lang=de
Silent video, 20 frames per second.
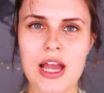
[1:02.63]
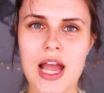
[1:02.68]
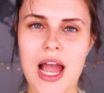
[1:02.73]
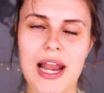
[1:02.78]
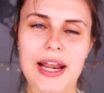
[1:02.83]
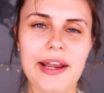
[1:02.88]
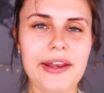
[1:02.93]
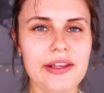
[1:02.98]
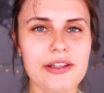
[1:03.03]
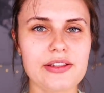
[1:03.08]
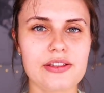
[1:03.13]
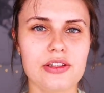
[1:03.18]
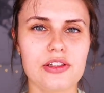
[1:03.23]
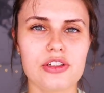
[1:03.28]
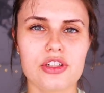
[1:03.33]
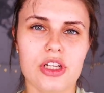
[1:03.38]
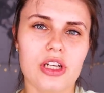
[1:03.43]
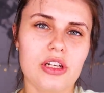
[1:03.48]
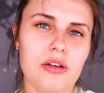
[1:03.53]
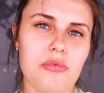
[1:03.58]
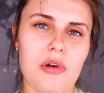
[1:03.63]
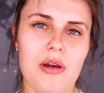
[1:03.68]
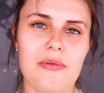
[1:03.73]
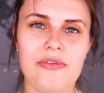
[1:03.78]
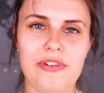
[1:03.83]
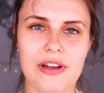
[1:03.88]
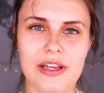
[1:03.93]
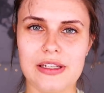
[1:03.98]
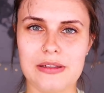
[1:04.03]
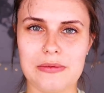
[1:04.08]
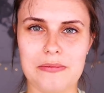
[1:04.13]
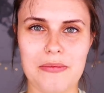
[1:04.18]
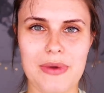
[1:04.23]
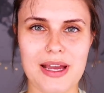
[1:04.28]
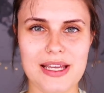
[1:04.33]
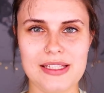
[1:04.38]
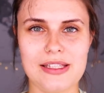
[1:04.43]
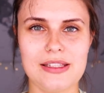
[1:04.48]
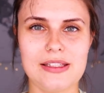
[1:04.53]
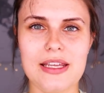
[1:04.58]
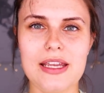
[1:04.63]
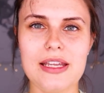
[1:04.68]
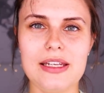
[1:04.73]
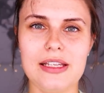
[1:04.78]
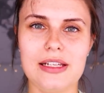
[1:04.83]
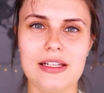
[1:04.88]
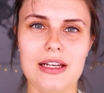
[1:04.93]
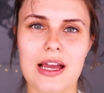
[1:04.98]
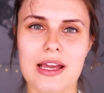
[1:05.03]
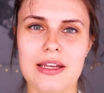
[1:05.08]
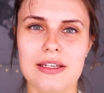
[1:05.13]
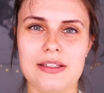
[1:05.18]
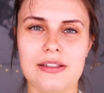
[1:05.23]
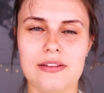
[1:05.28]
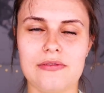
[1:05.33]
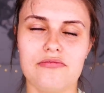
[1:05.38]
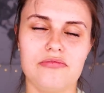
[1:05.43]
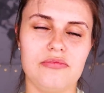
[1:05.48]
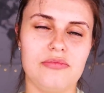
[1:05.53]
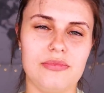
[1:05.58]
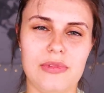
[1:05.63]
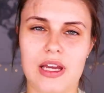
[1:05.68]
Allerdings sind die Schritte beim Flechten meistens eh die gleichen,